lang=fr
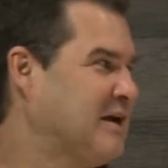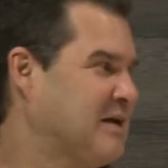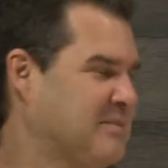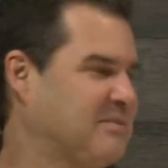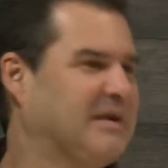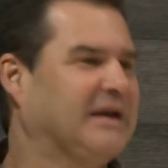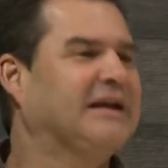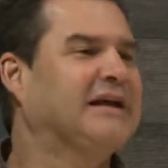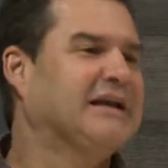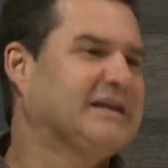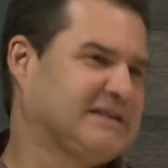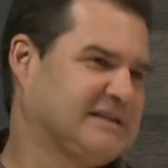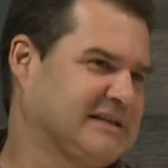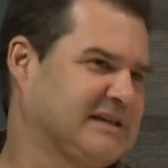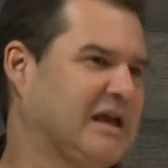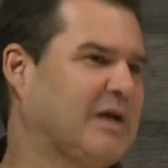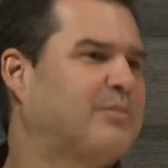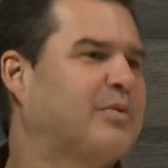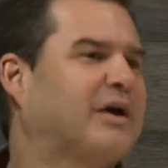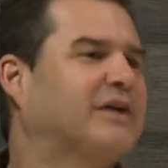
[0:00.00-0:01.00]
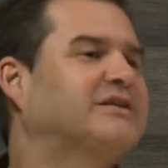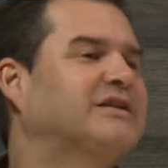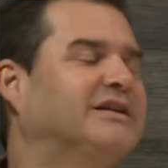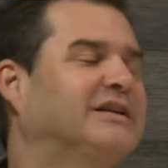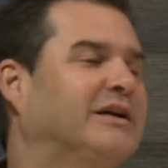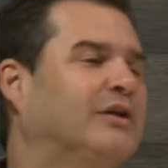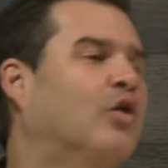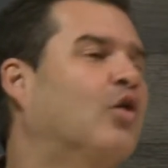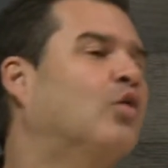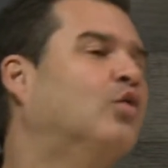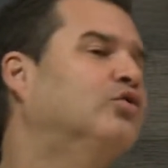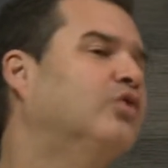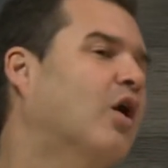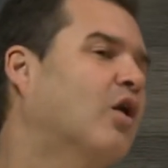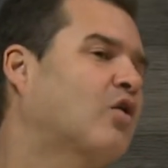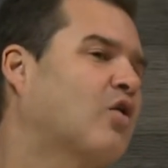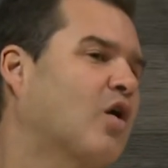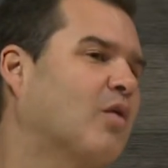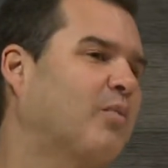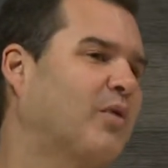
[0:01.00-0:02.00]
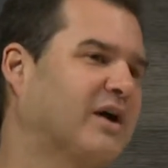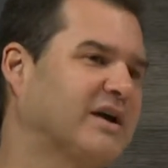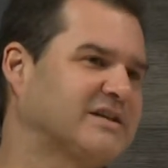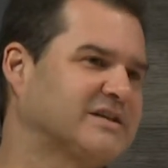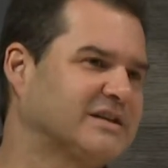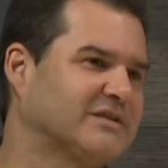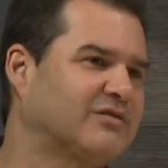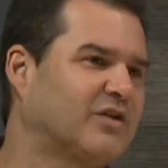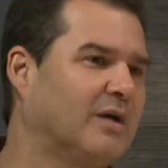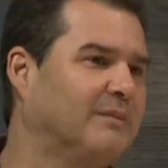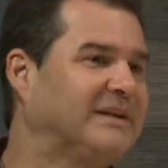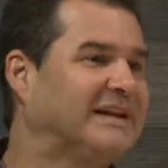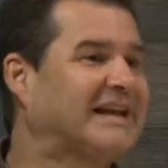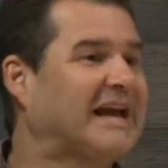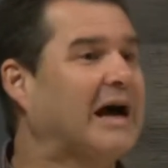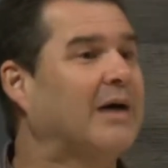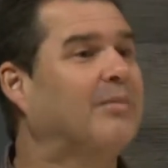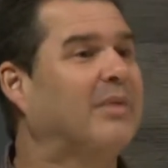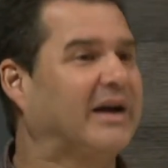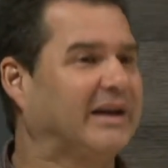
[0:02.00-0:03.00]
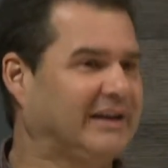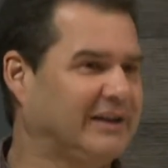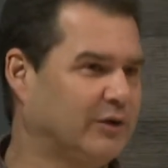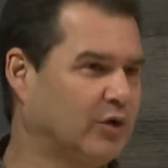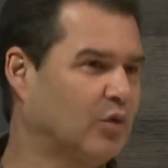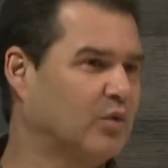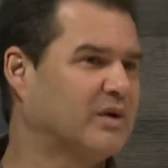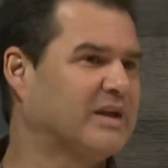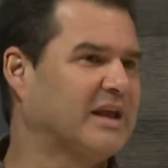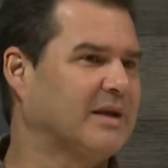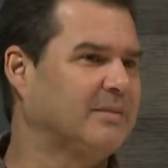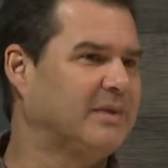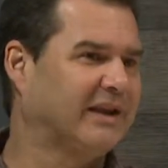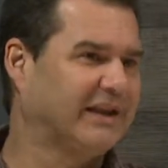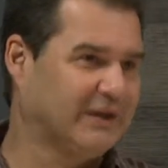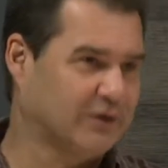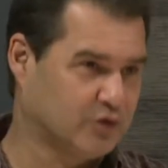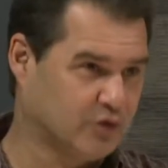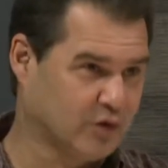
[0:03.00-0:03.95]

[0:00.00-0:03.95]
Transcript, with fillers: mais c'est après, c'est des gros dons corporatifs comme les des mhm. campagnes Hydro-Québec et tout ça